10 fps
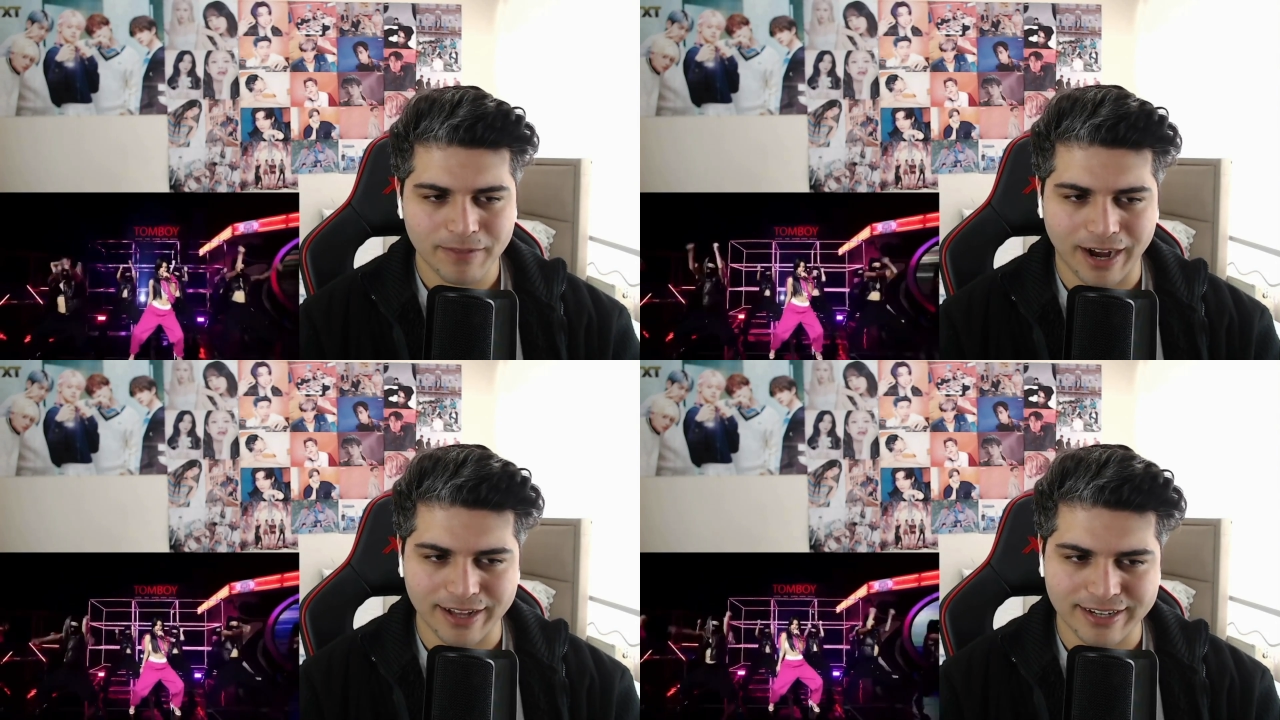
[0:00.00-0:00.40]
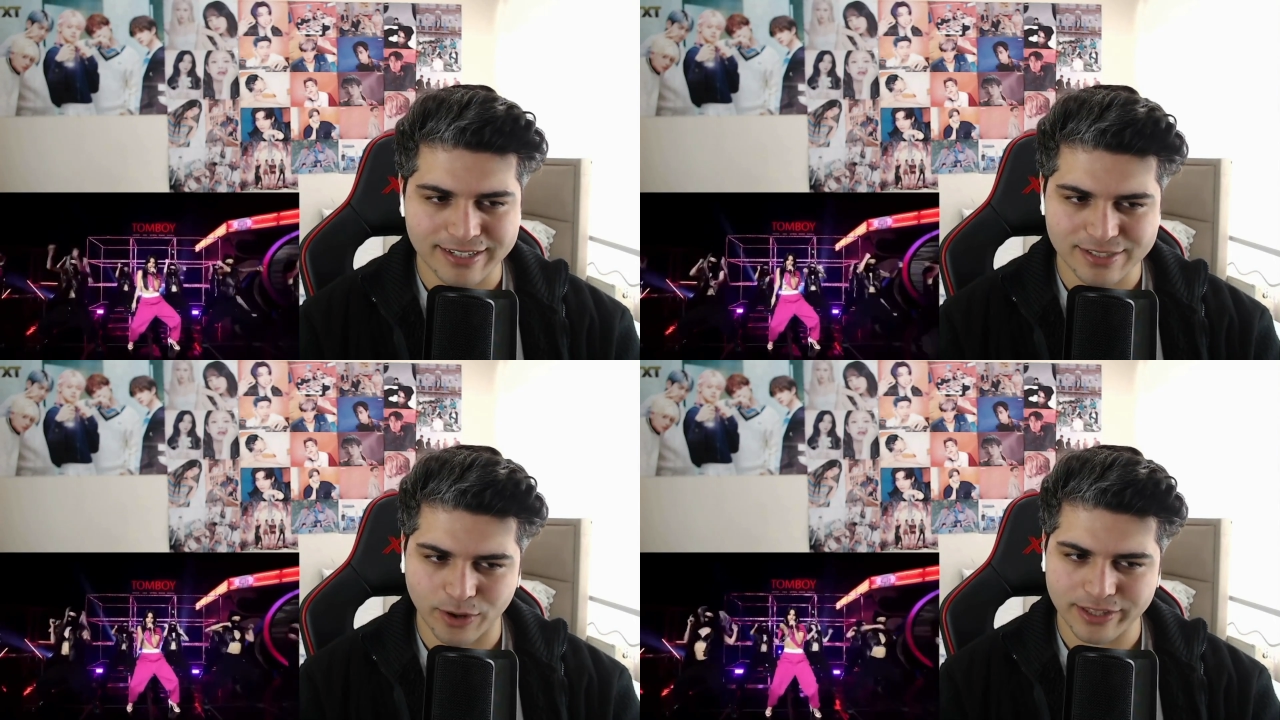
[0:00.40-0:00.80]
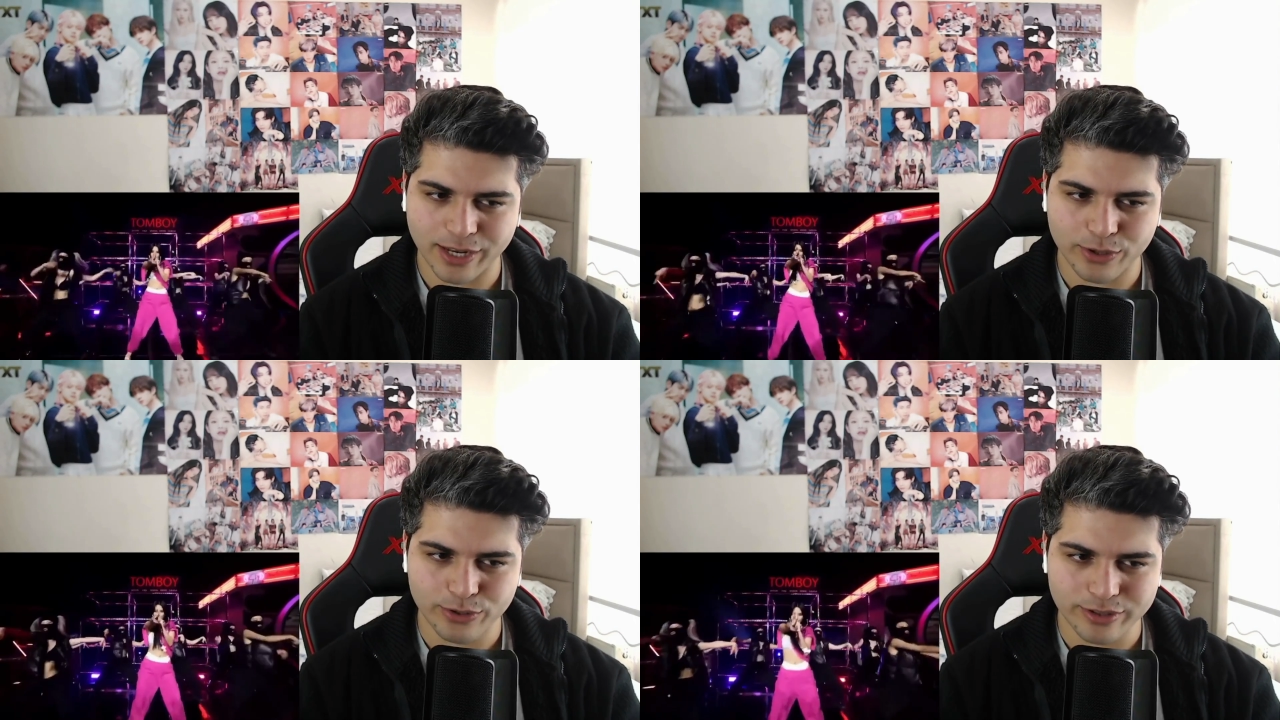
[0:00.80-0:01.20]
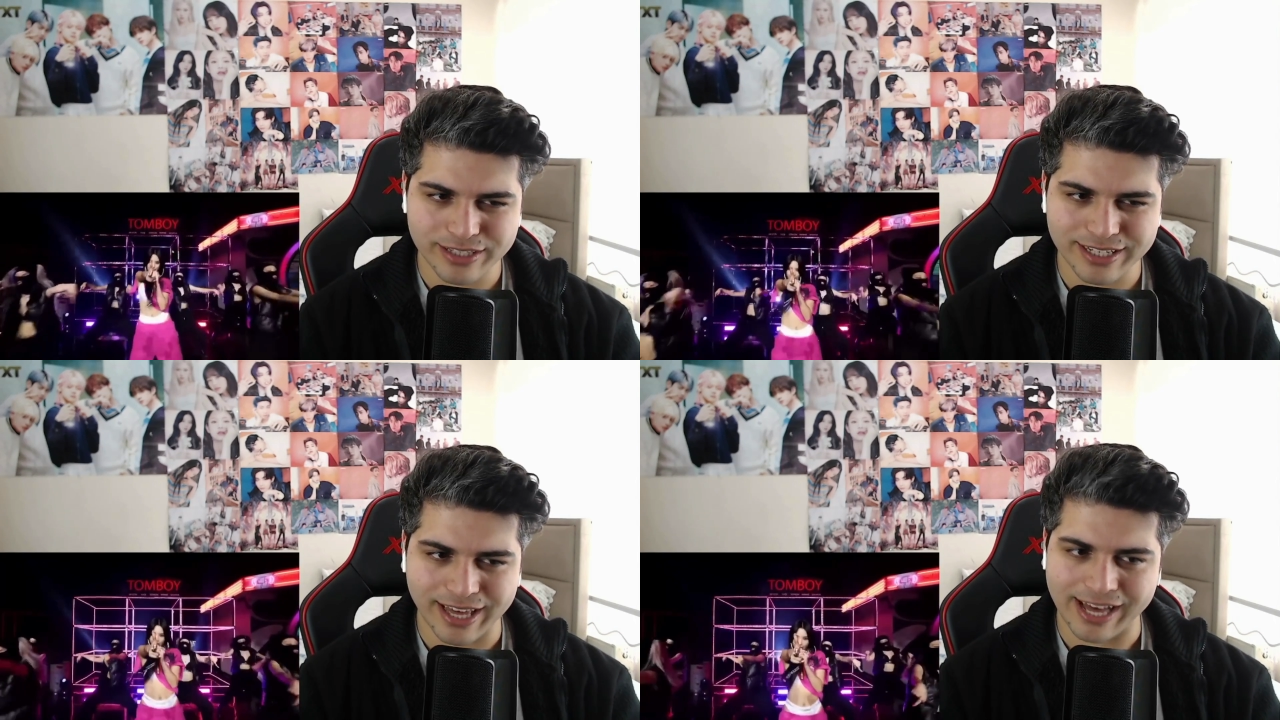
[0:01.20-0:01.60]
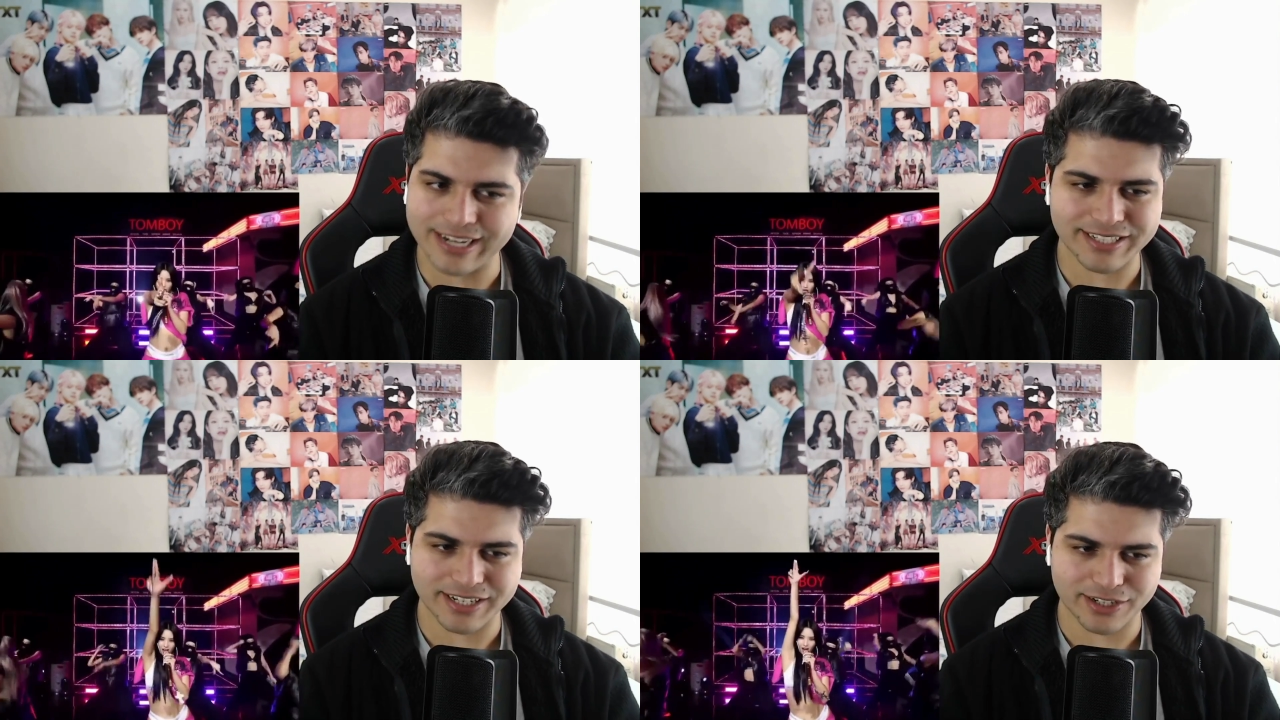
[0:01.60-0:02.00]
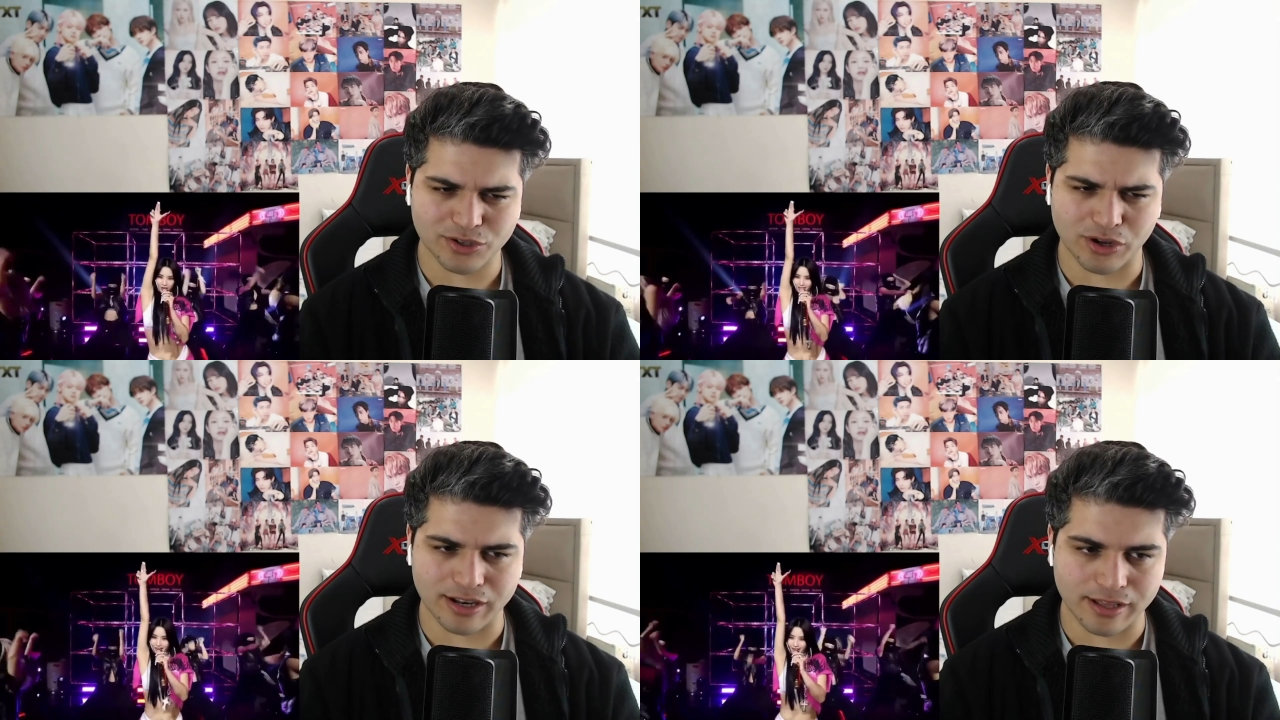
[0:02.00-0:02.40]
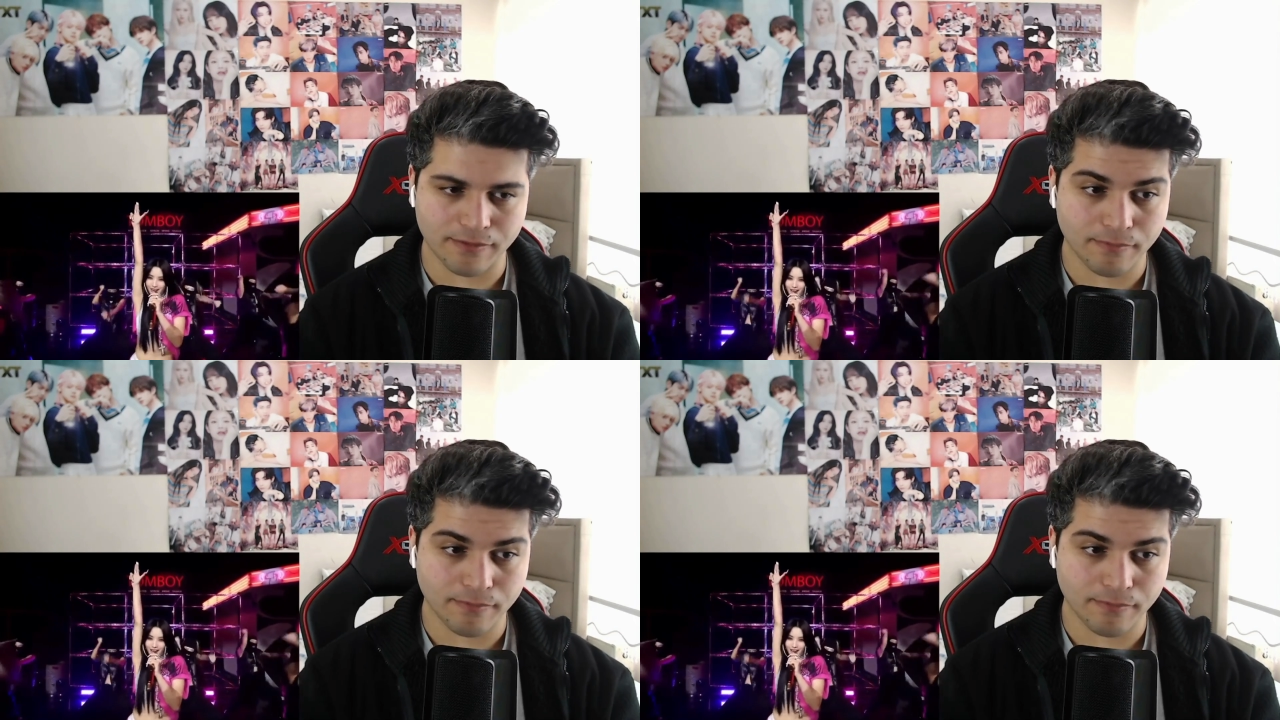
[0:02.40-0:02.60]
Ay, kız o kadar cool ki her şey yakışıyor eline.